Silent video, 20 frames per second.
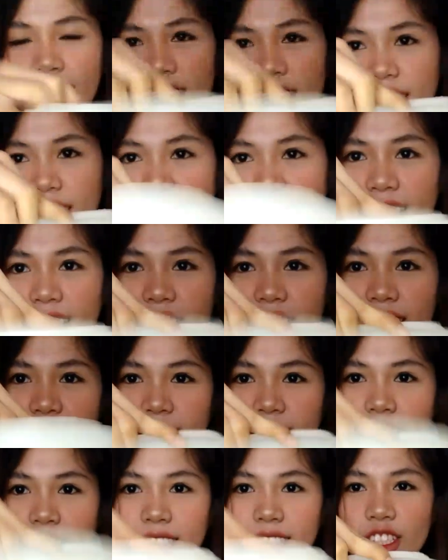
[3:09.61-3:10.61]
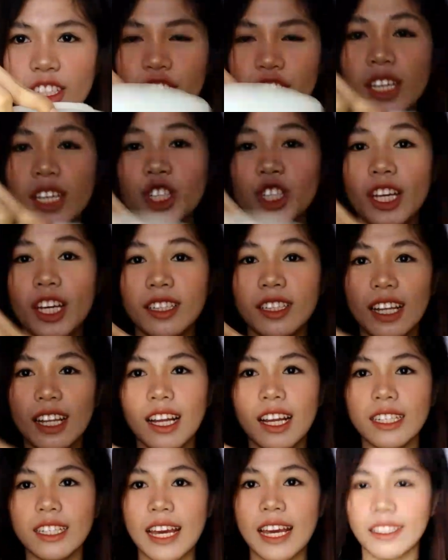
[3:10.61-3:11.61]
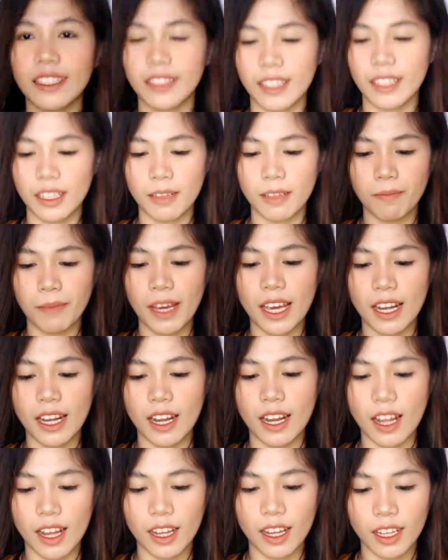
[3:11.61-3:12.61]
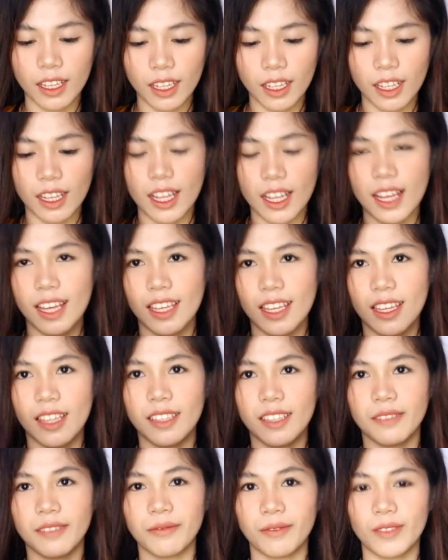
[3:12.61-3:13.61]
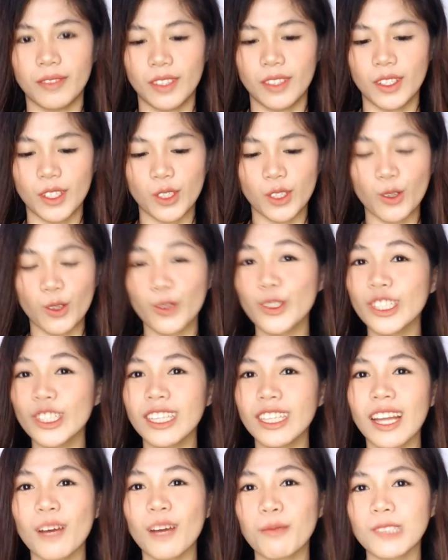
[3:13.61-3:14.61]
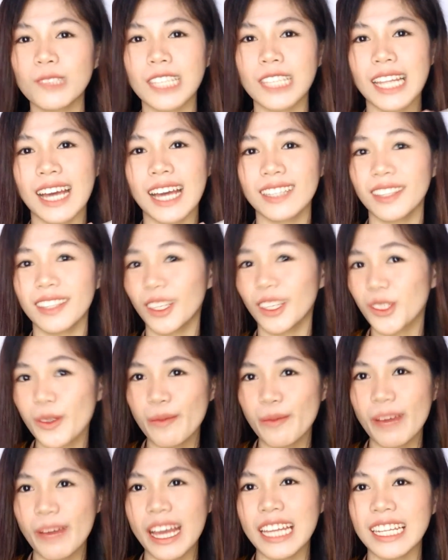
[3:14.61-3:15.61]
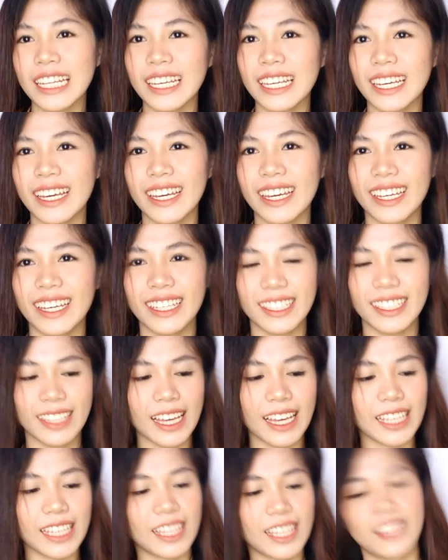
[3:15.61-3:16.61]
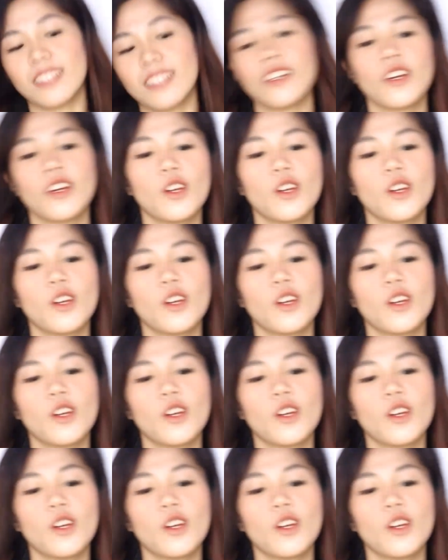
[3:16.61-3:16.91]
And ayan, shake-shake na lang natin para, ayan. So good luck po sa lahat ng sumali and ayan.